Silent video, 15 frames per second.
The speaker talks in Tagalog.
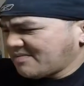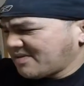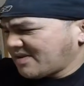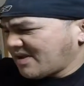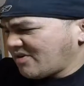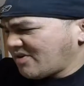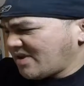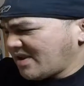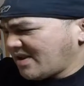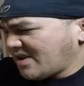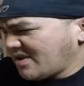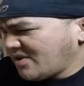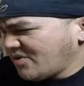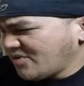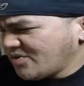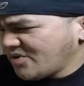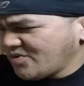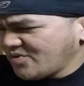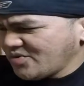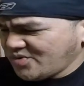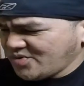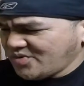Kaya na, ayun, yun,
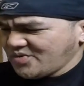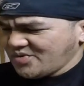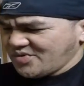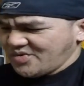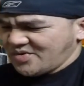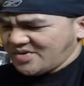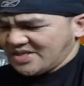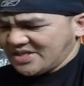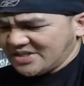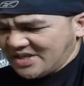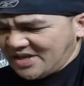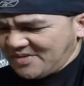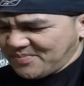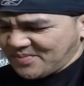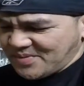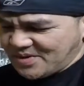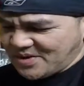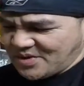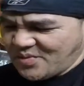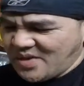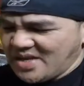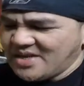yun, yun, yun, yun. December
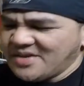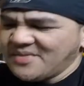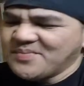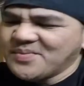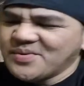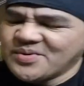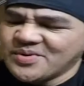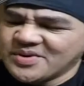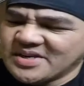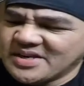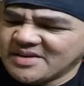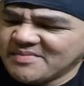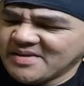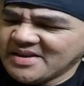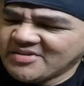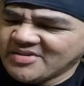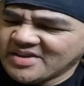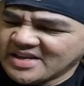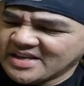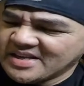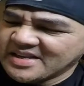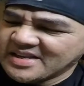24, nabili ko
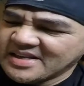yan.